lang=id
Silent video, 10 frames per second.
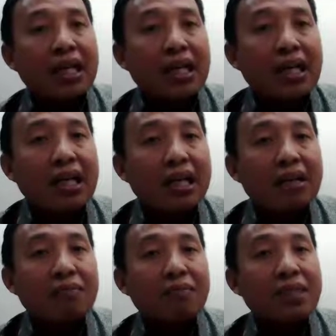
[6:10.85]
negara
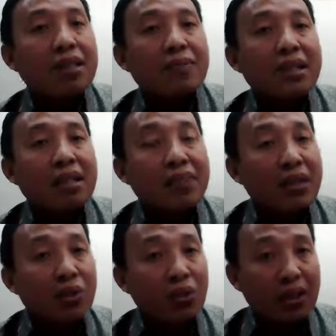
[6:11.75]
bisa mencapai
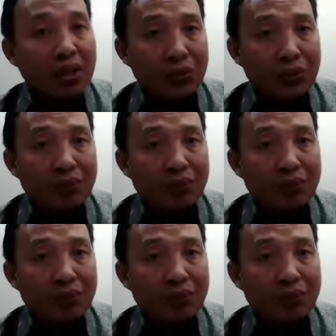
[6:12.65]
satu triliun.